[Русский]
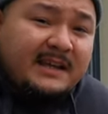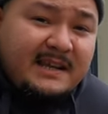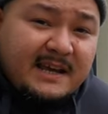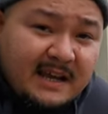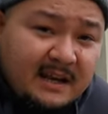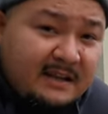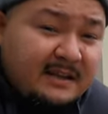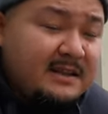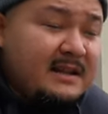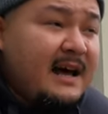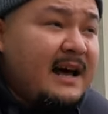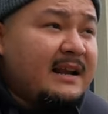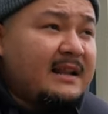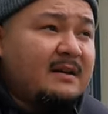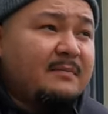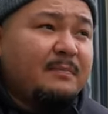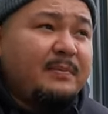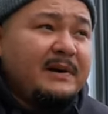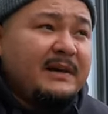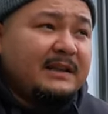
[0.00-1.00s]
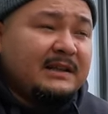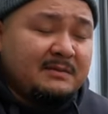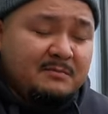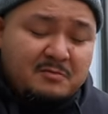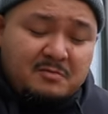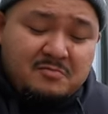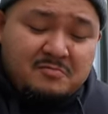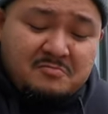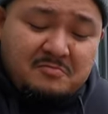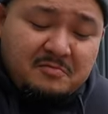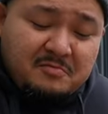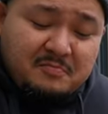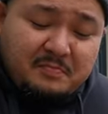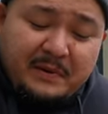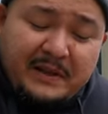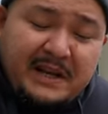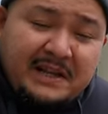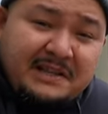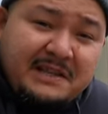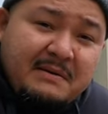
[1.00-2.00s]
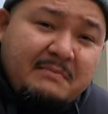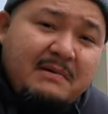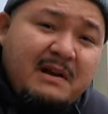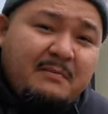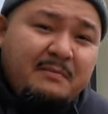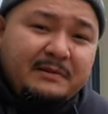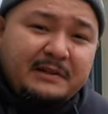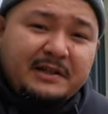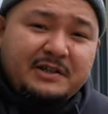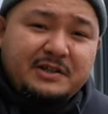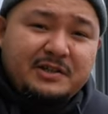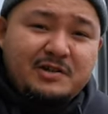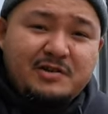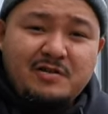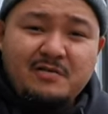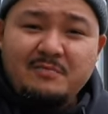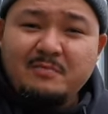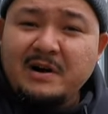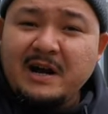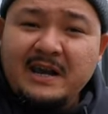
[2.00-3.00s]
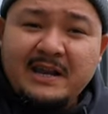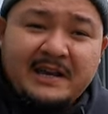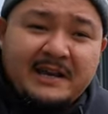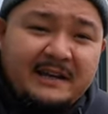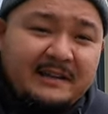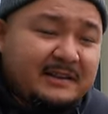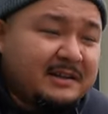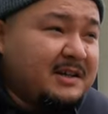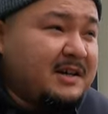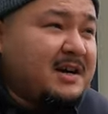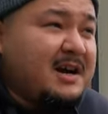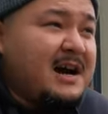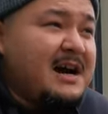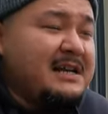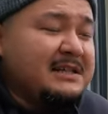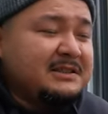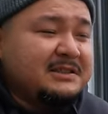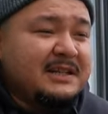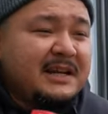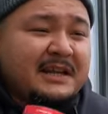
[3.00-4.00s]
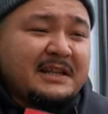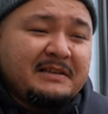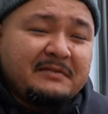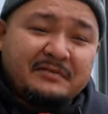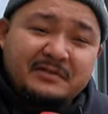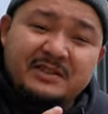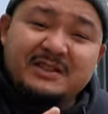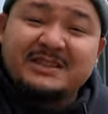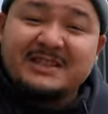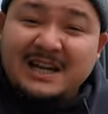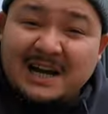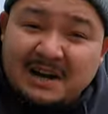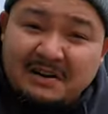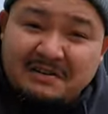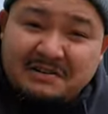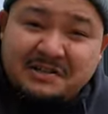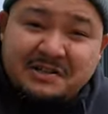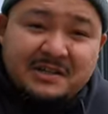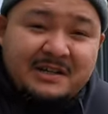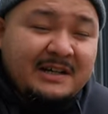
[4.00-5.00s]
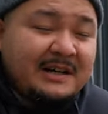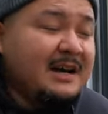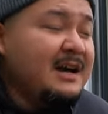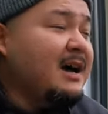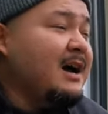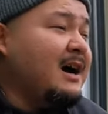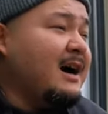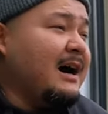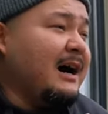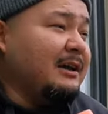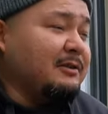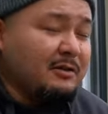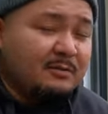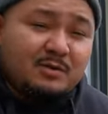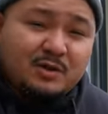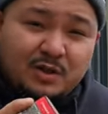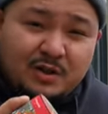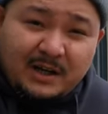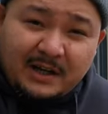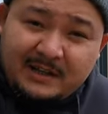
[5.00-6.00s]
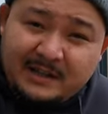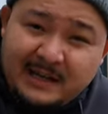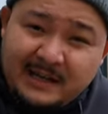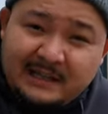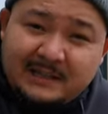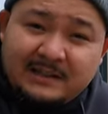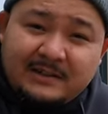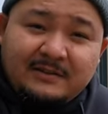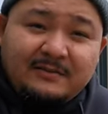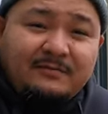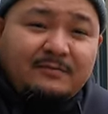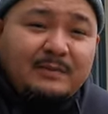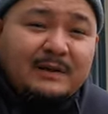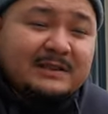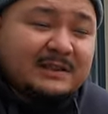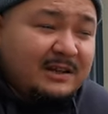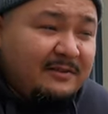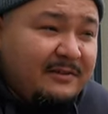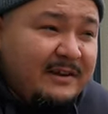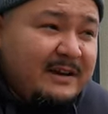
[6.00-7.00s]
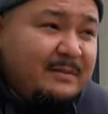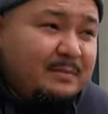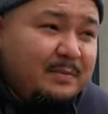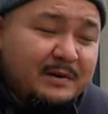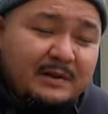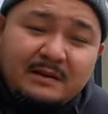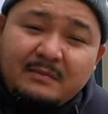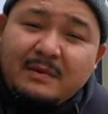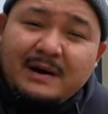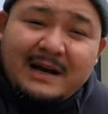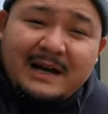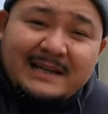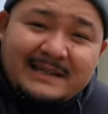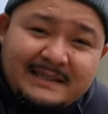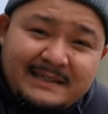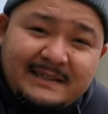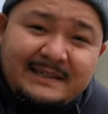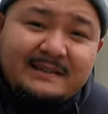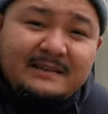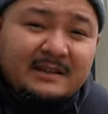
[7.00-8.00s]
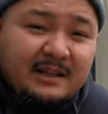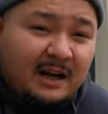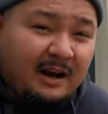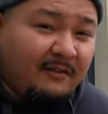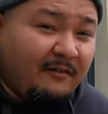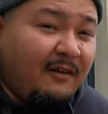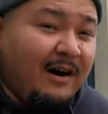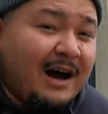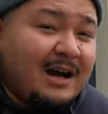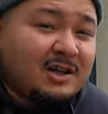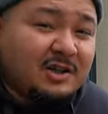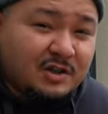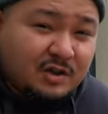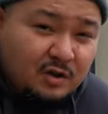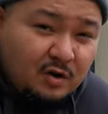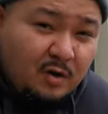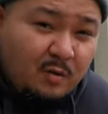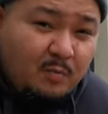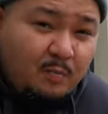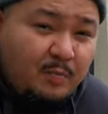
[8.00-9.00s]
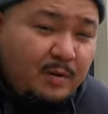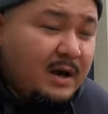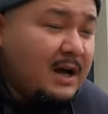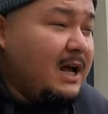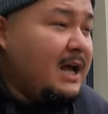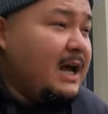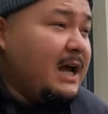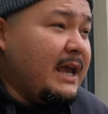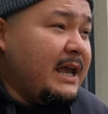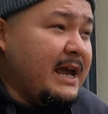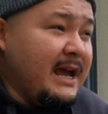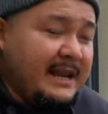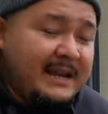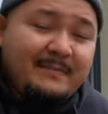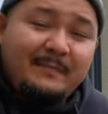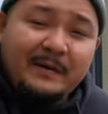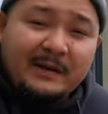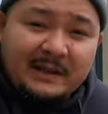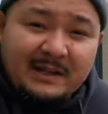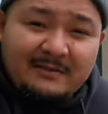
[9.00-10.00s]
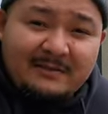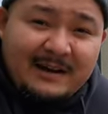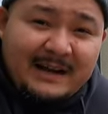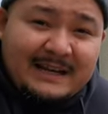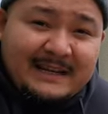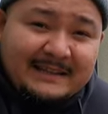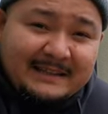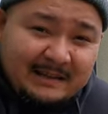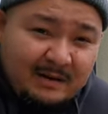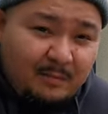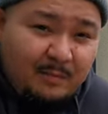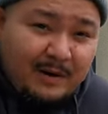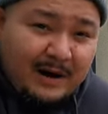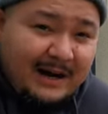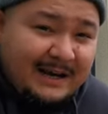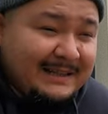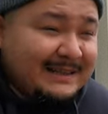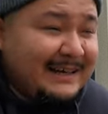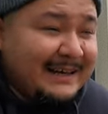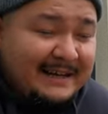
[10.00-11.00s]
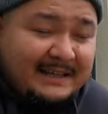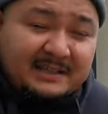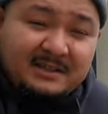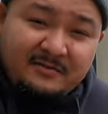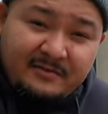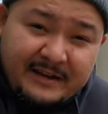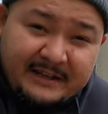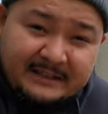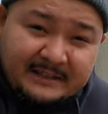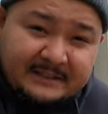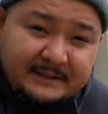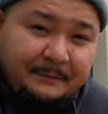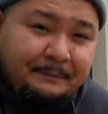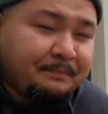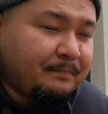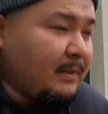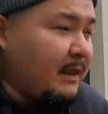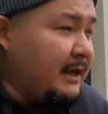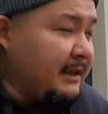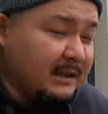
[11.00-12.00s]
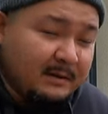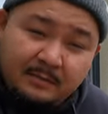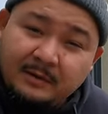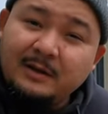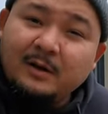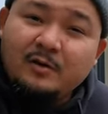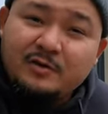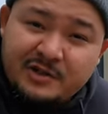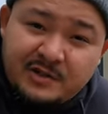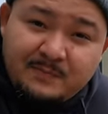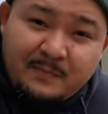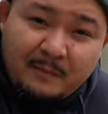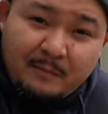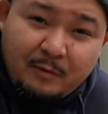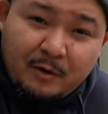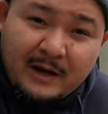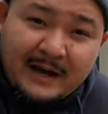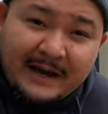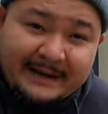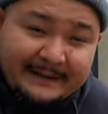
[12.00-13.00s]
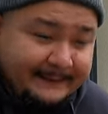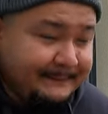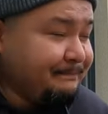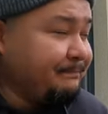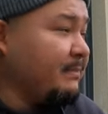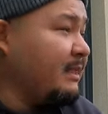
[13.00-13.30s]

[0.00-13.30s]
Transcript: неординарно, поэтому перед тем, как мы начнем, маленькая такая, знаете, вставочка. О том, что когда-то в Москве был магазин «Трава Шоп», и они продавали табак на развес. Это было очень популярно.